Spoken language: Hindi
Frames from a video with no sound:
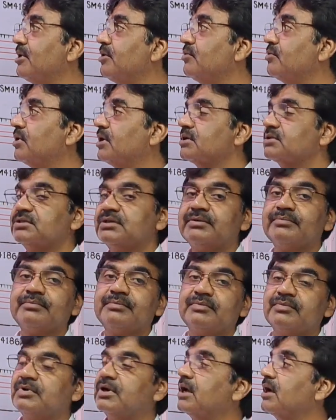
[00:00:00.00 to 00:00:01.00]
वैल्यू का
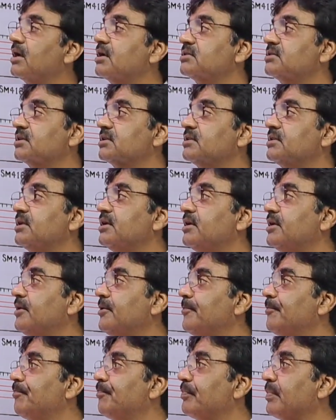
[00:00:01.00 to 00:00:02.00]
सेम लगा सकते
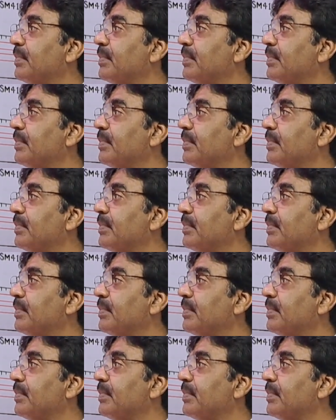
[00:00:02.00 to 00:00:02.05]
हैं